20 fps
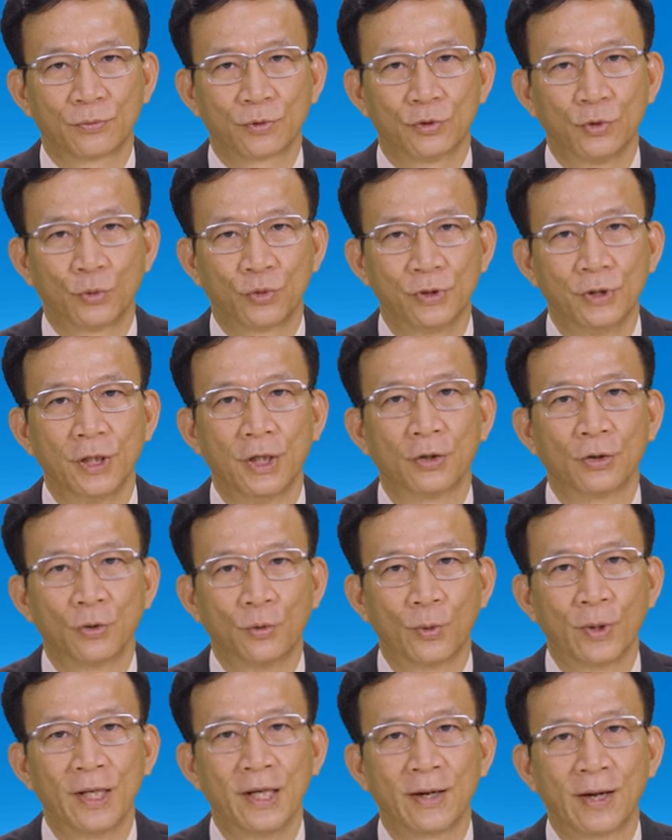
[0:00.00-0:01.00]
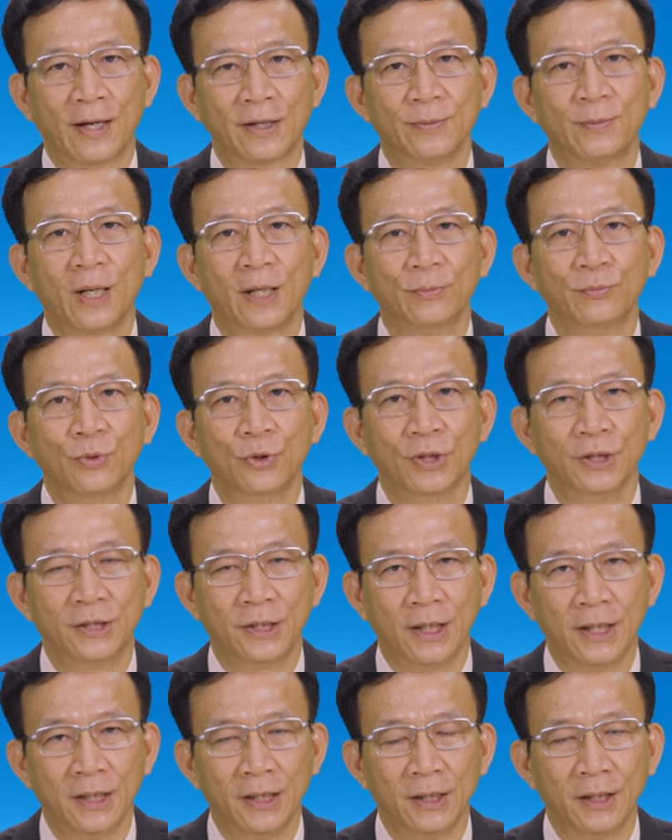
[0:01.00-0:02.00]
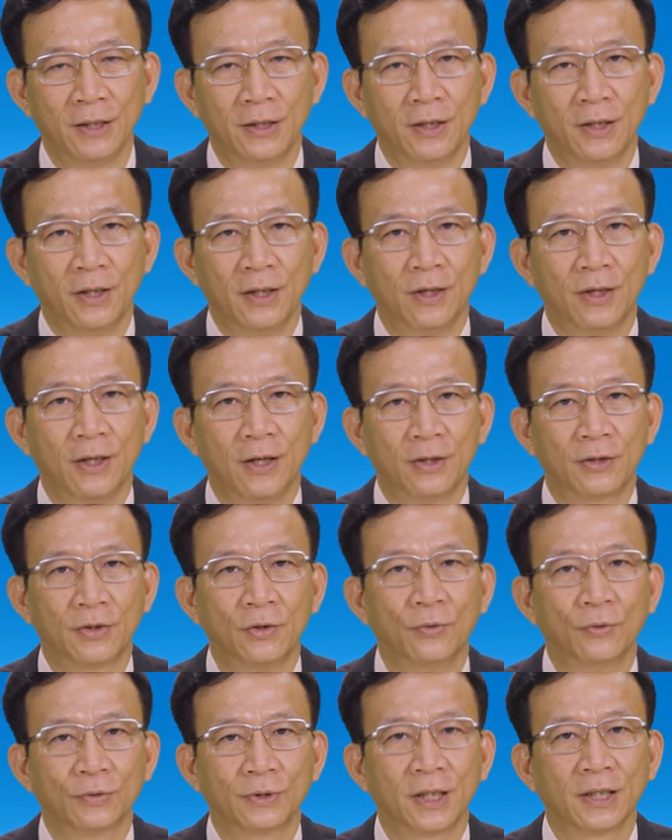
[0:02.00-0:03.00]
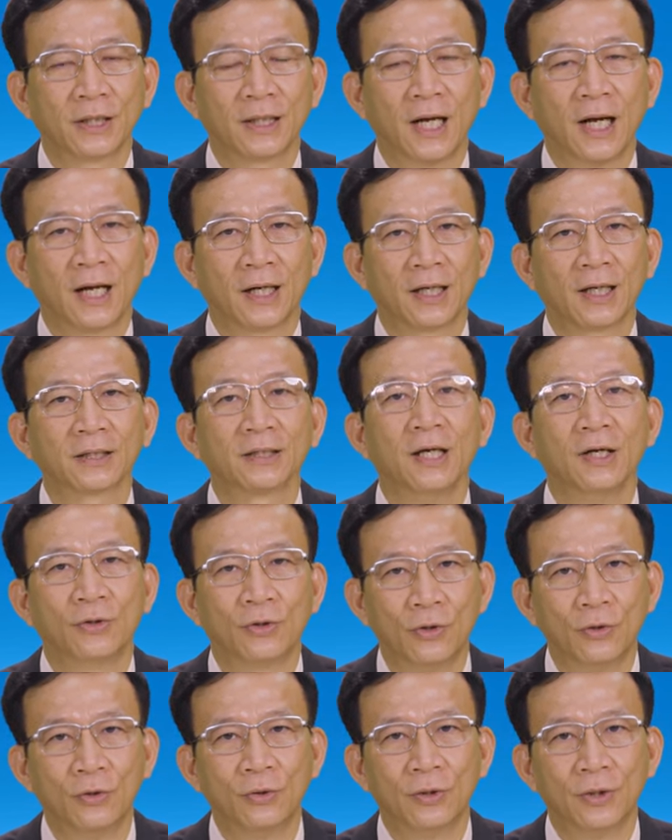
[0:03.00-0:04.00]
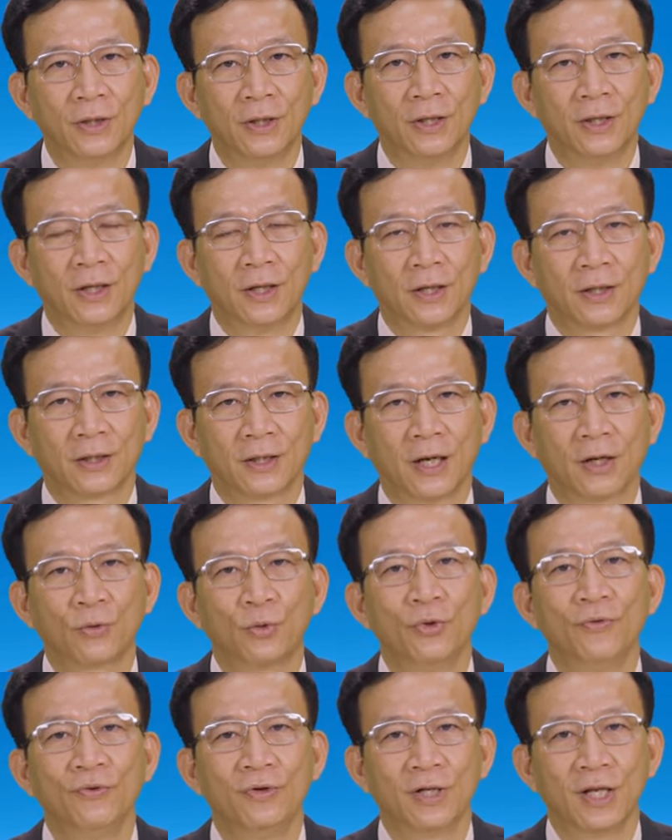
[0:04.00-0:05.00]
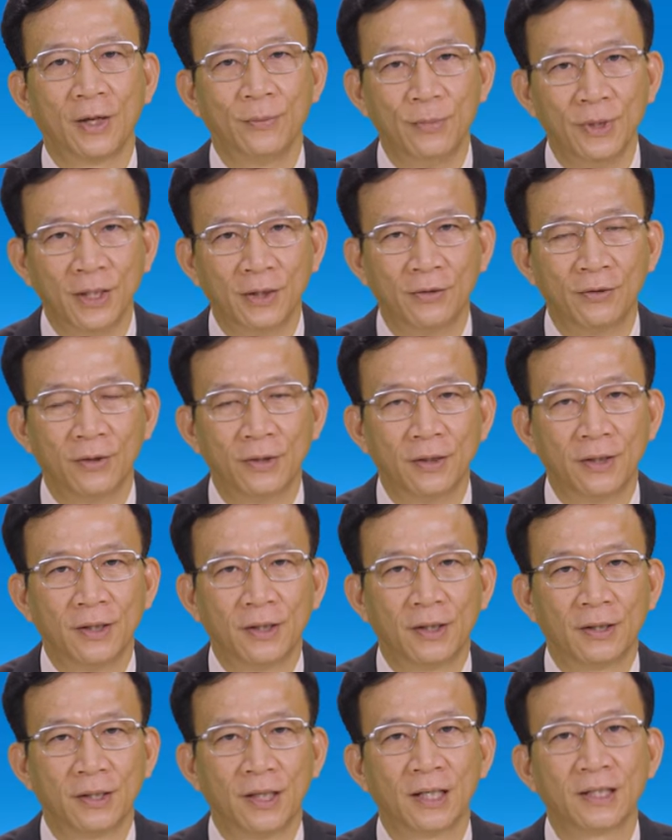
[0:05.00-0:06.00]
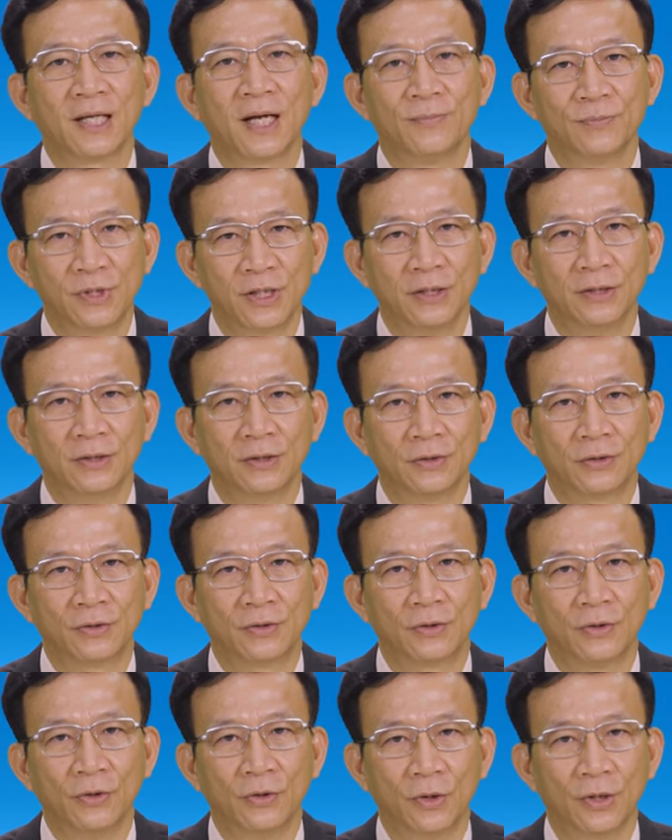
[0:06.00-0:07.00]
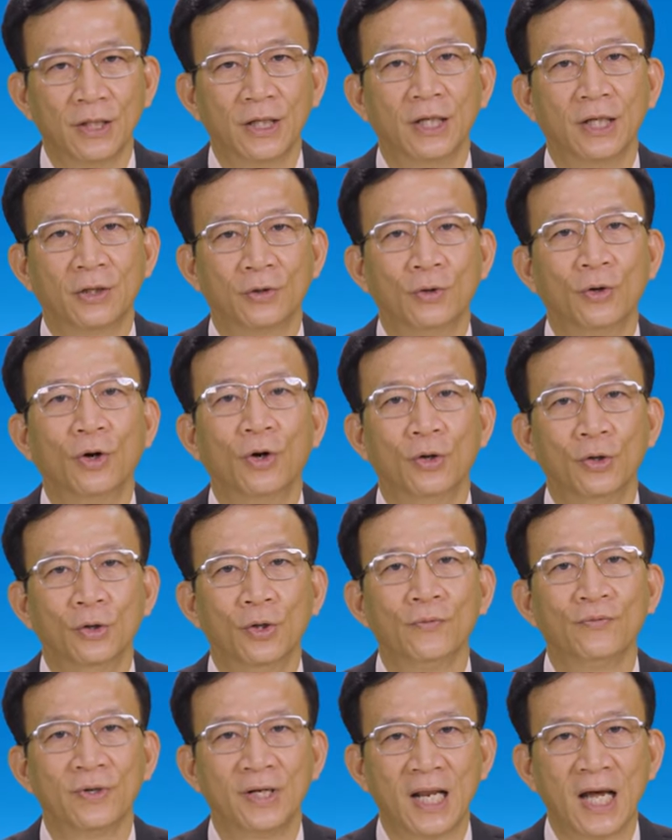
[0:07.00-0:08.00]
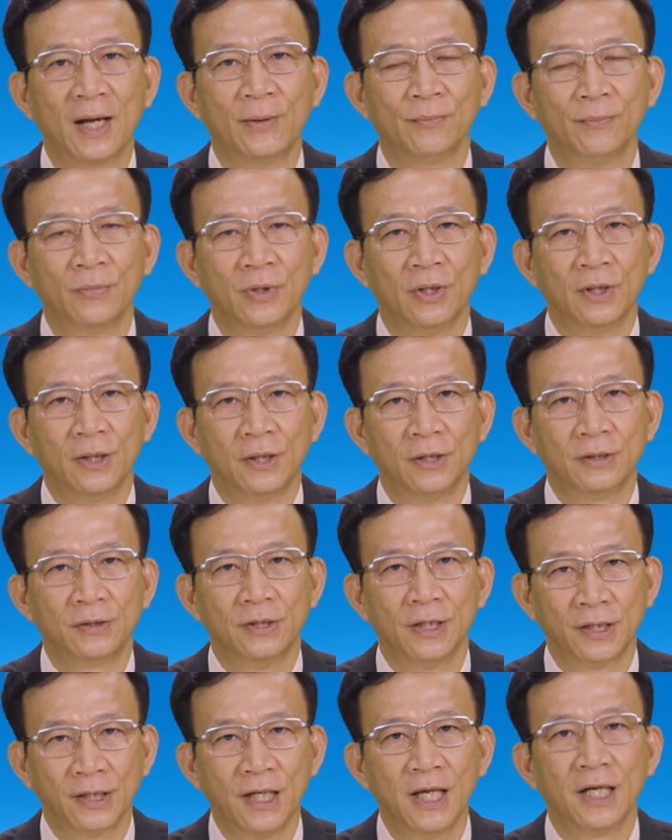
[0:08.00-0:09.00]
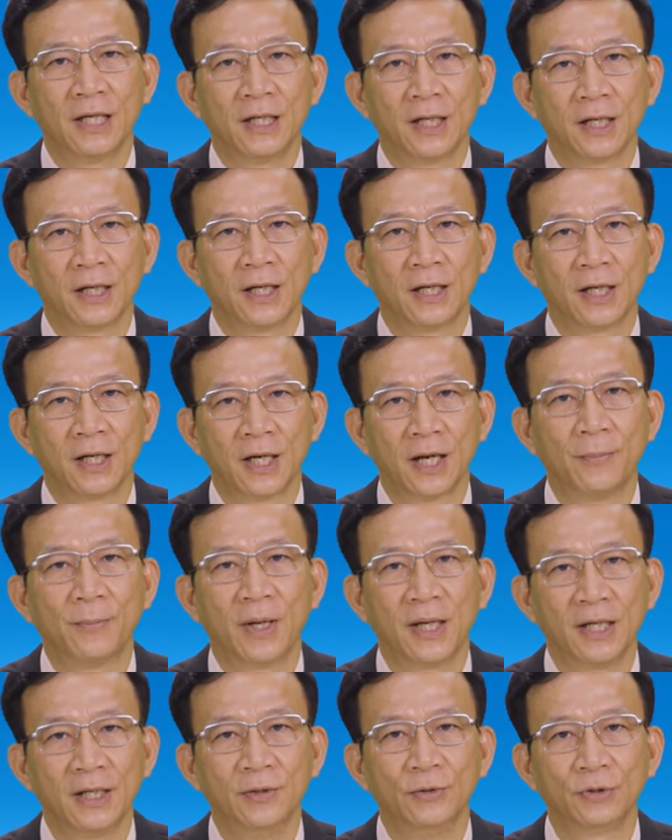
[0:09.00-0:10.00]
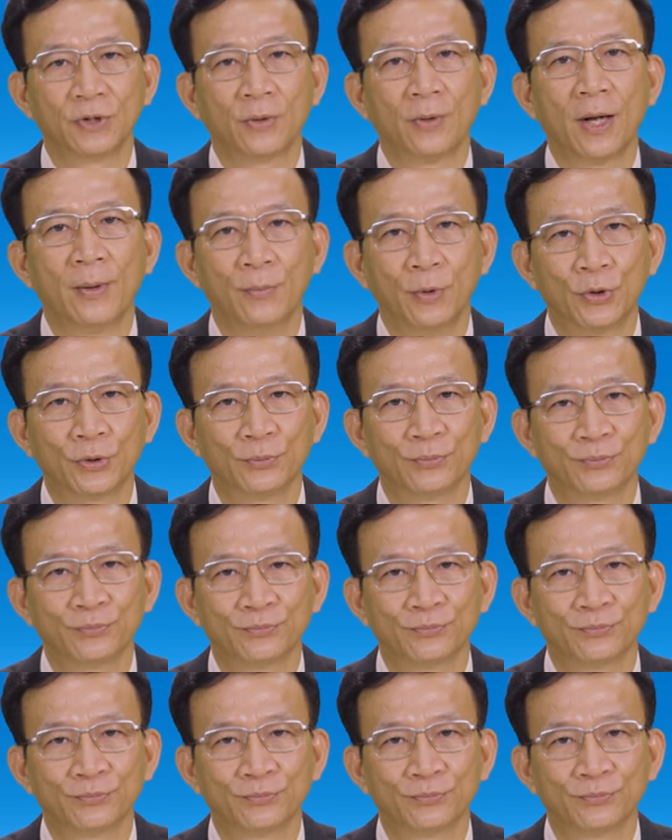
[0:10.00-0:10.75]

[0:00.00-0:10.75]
Cục trưởng Cục Lý khám chữa bệnh Bộ Y tế cùng tất cả các thầy cô, các quý vị đại biểu đã tham dự hội nghị của Hội Hốt Việt Nam thường niên năm 2021.